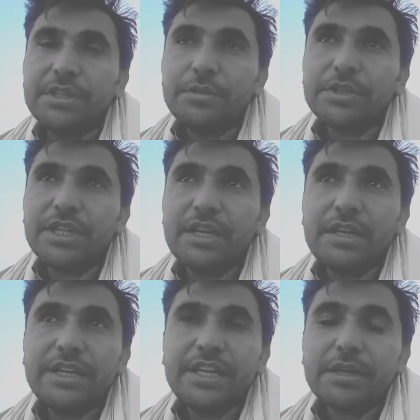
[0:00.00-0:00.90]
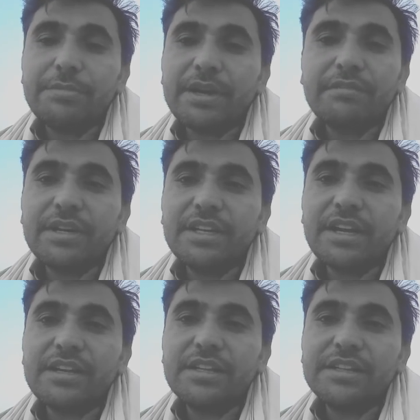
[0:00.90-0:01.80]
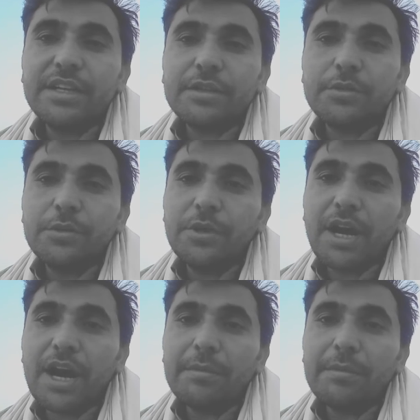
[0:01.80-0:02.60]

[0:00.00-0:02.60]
तीन होते हैं एक बैंक वाले रख लेते हैं दो